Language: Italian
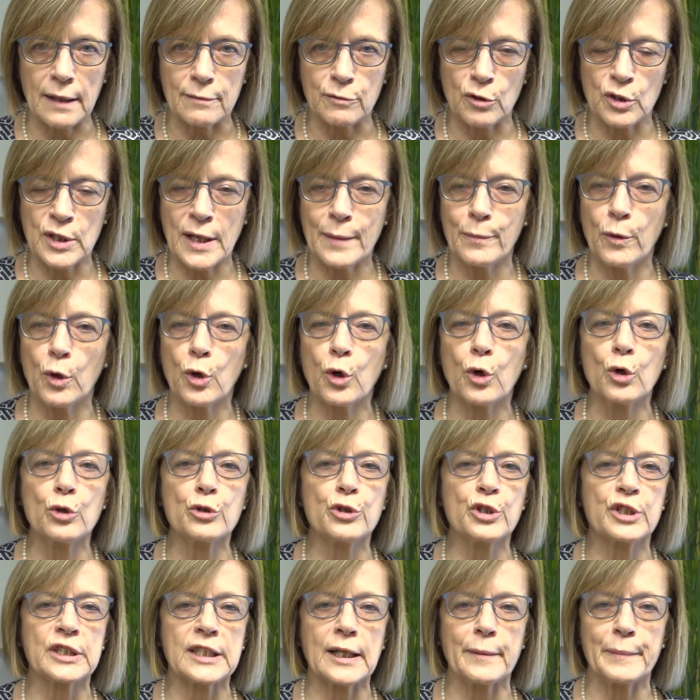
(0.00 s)
vogliamo
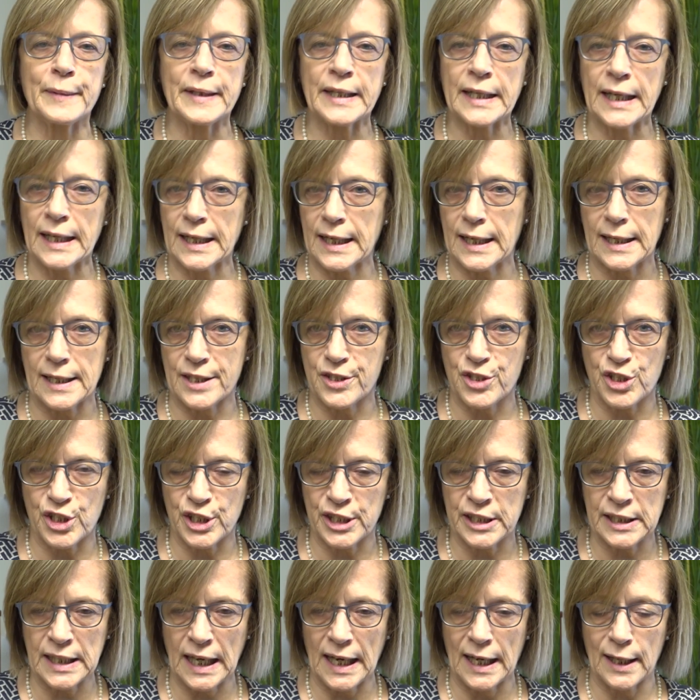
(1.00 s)
contaminare la
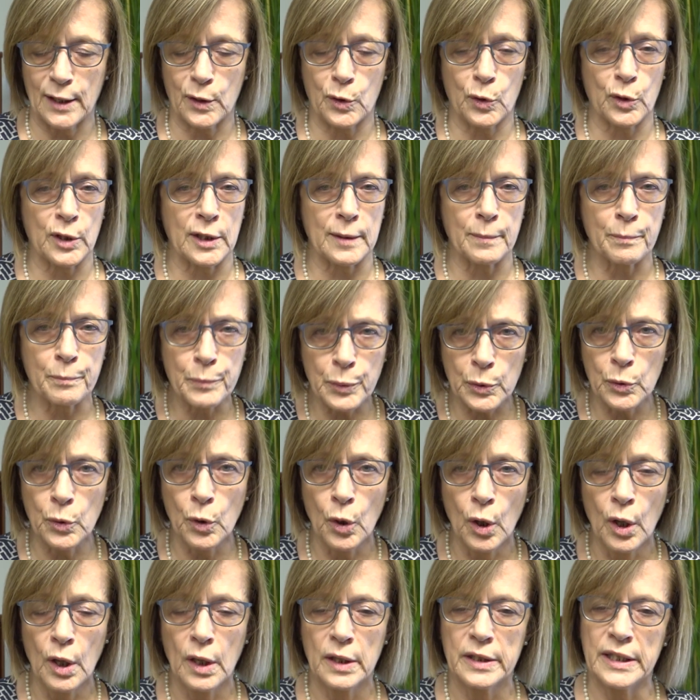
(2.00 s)
città ancora più
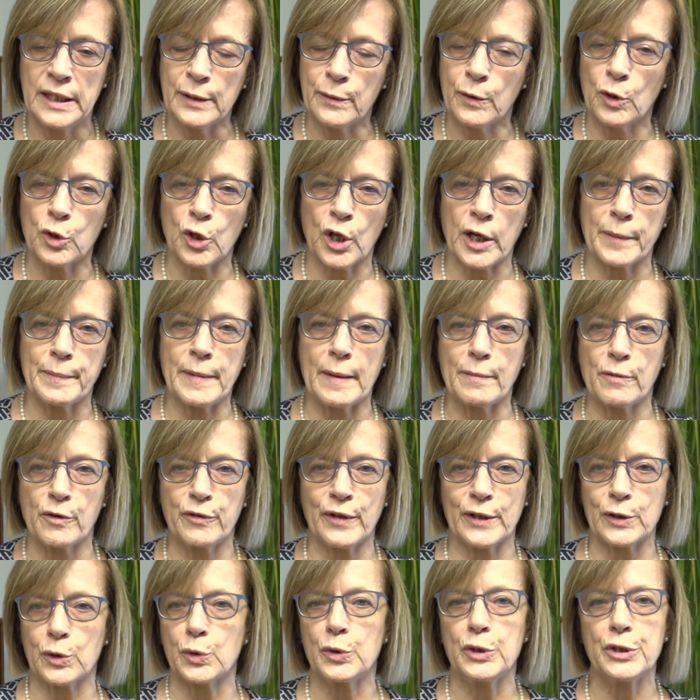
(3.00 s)
di quello che abbiamo
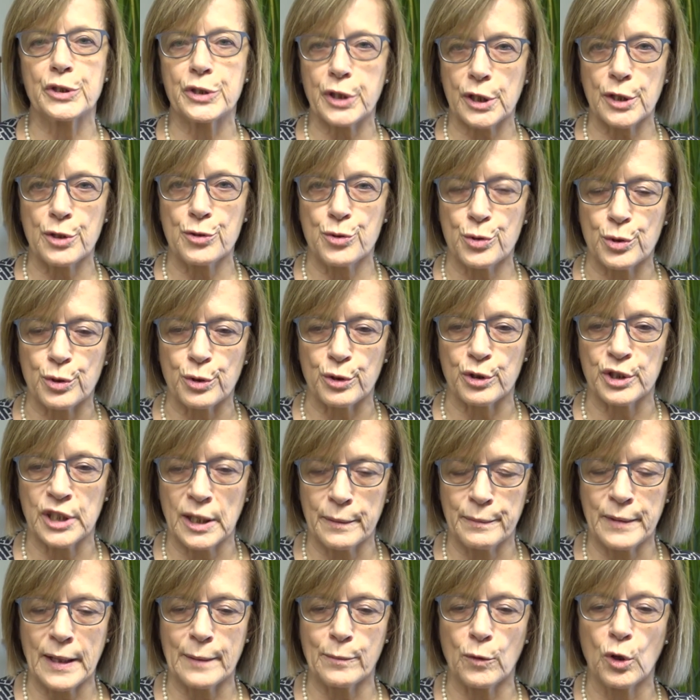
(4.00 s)
fatto in tre giorni,
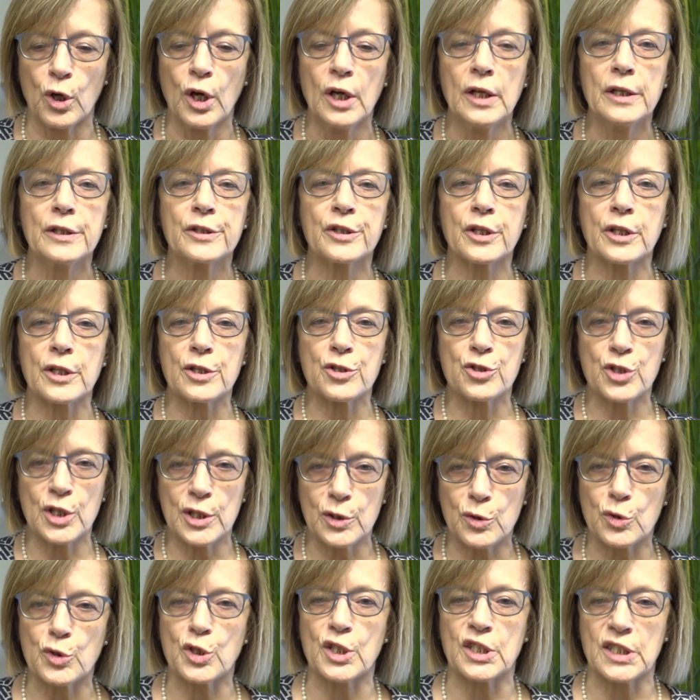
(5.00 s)
abbiamo
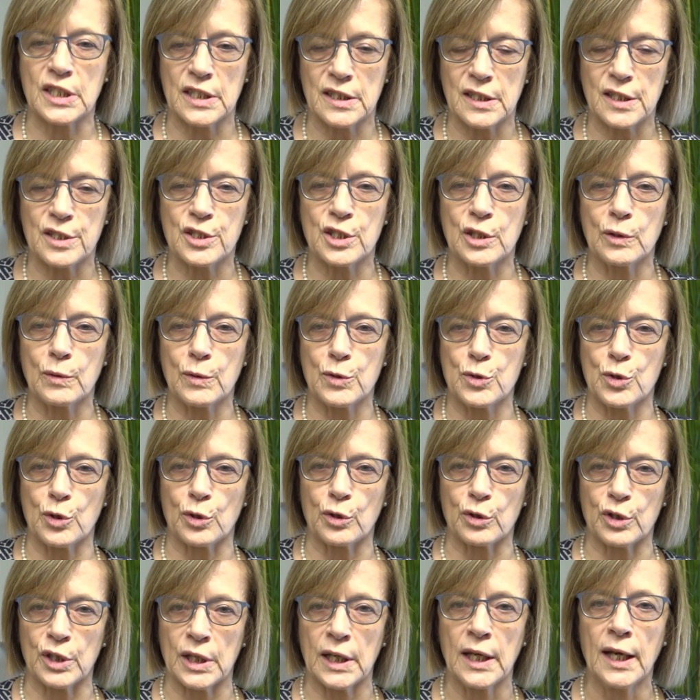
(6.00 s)
365
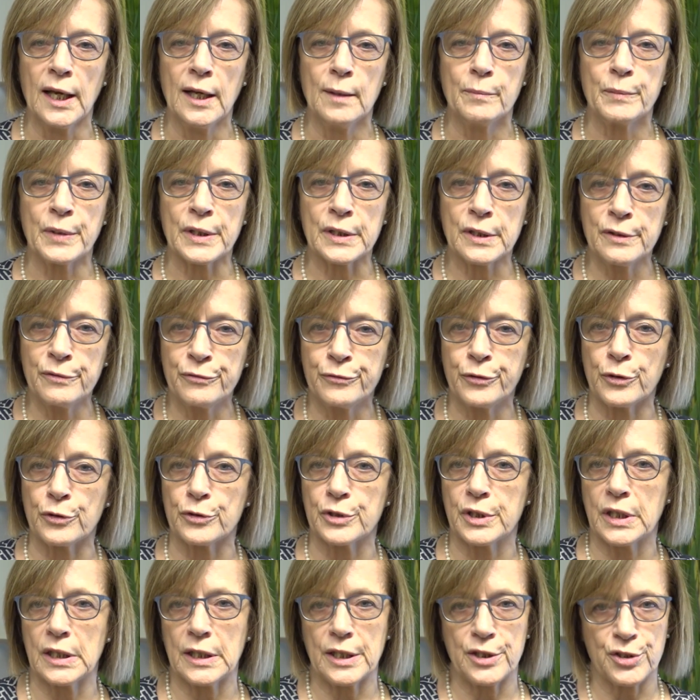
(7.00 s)
giorni per
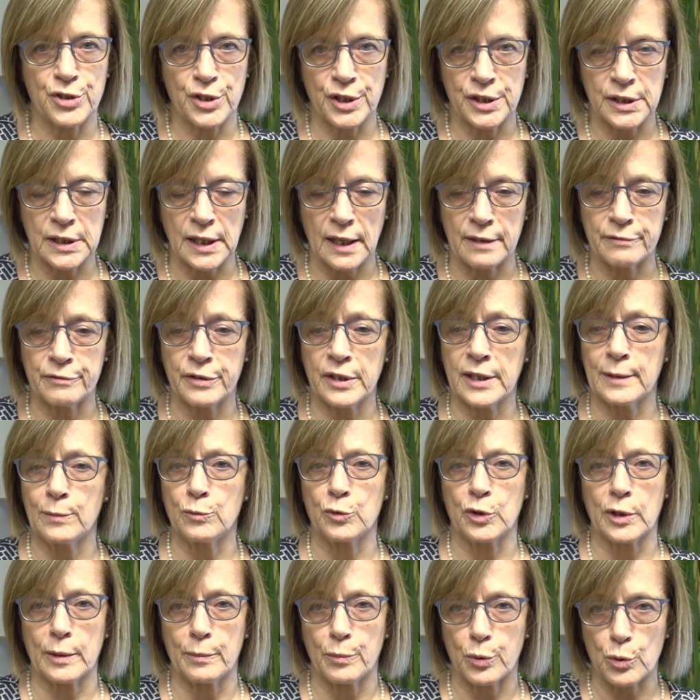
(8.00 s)
diffonderle in città, faremo
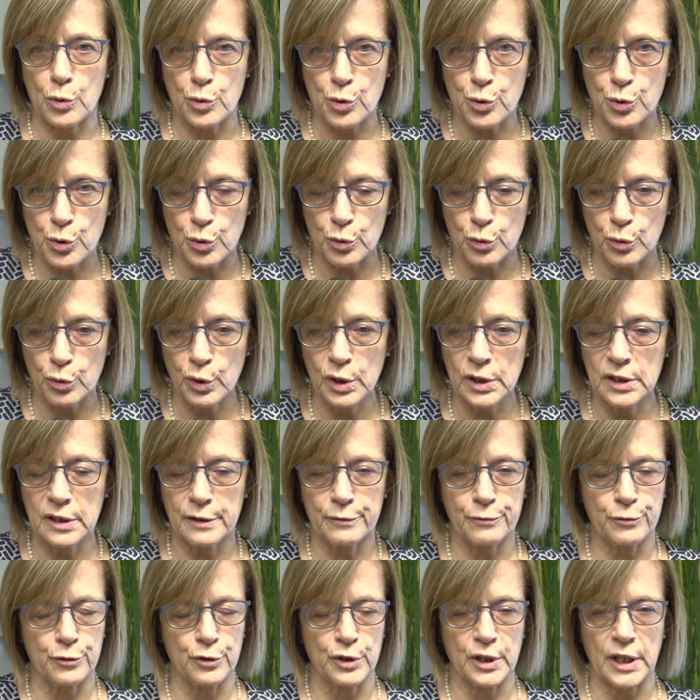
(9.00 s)
una brochure che
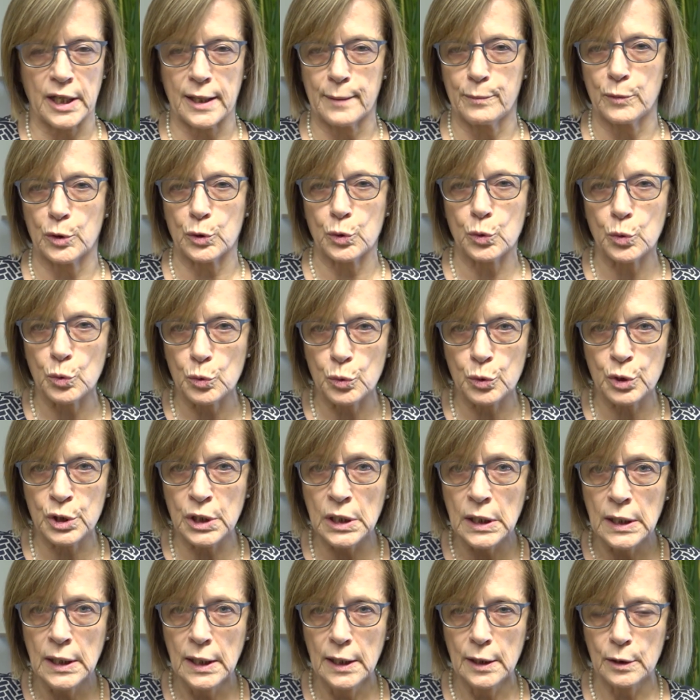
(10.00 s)
diffonderemo a tutti
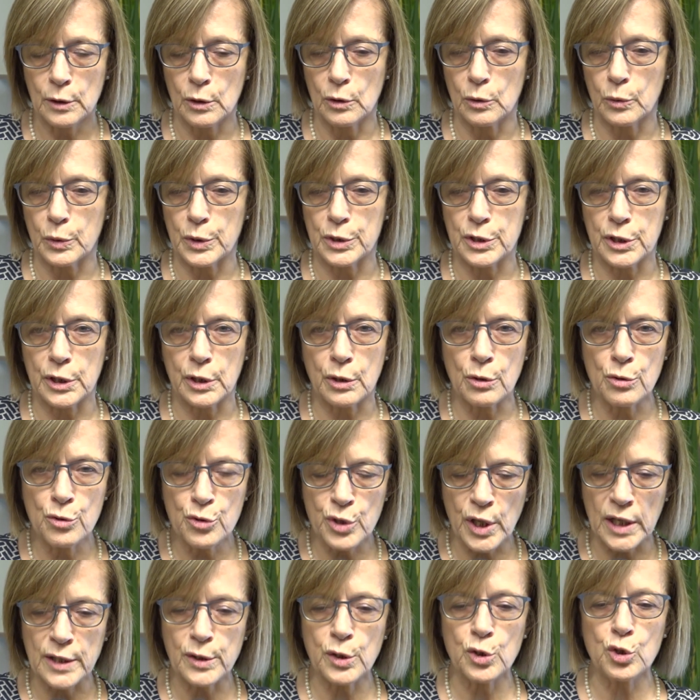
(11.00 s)
con questi
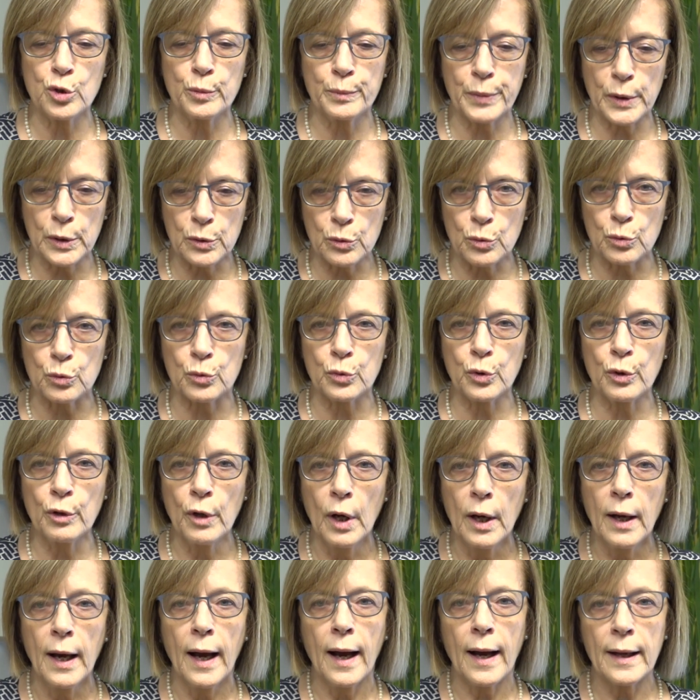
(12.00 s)
concetti e soprattutto
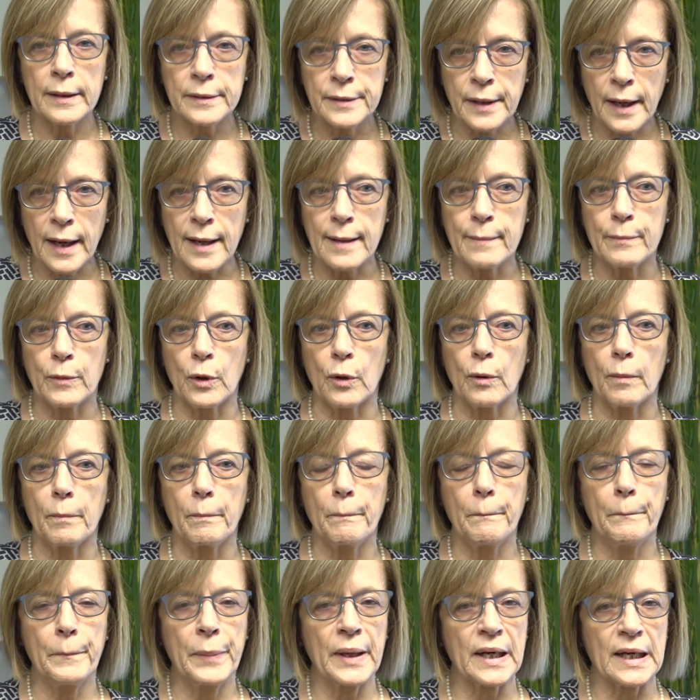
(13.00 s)
andremo
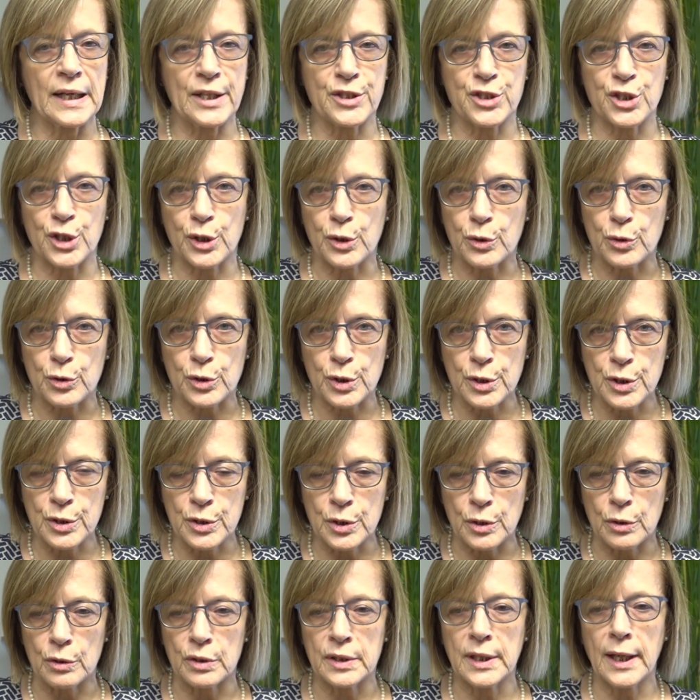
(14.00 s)
per le
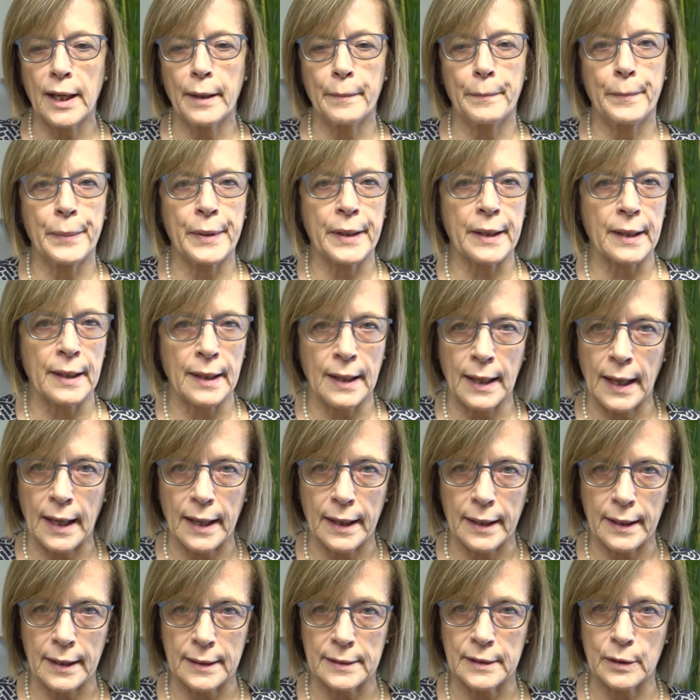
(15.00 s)
circoscrizioni a
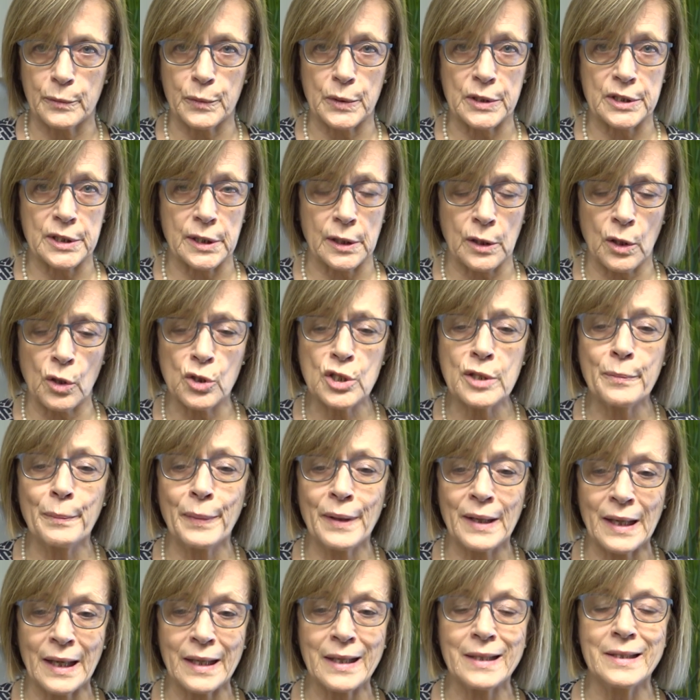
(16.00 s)
parlare di queste cose, a
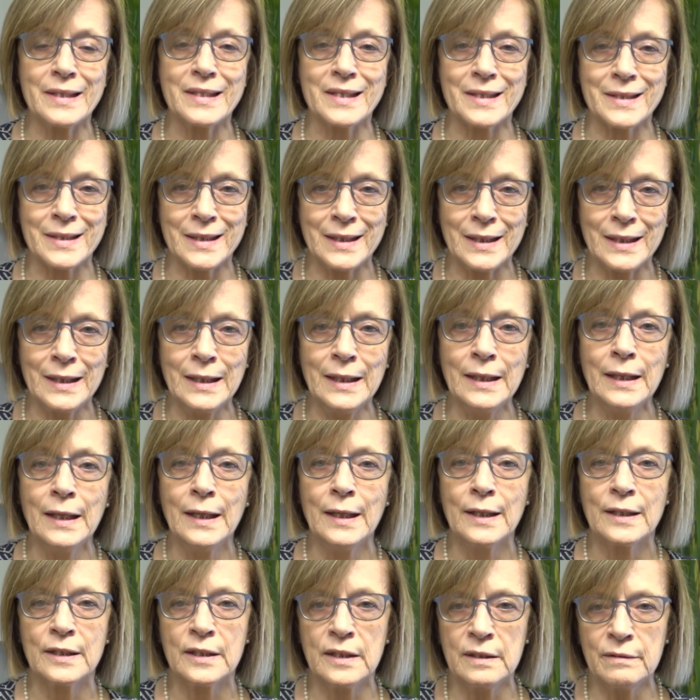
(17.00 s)
parlare di stili
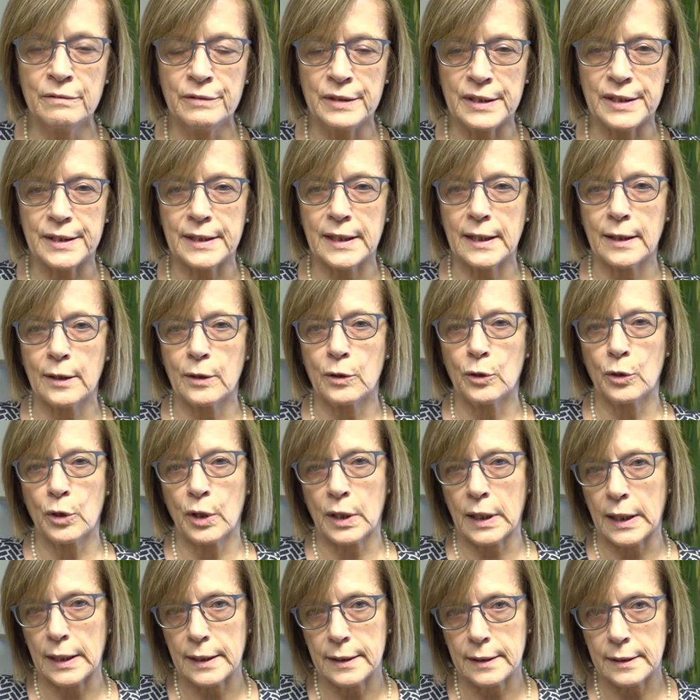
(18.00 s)
di vita
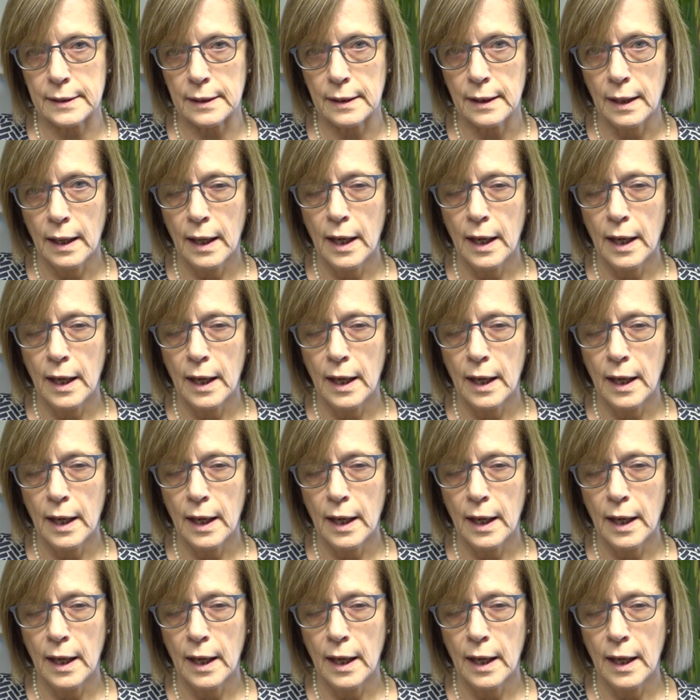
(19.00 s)
corretti,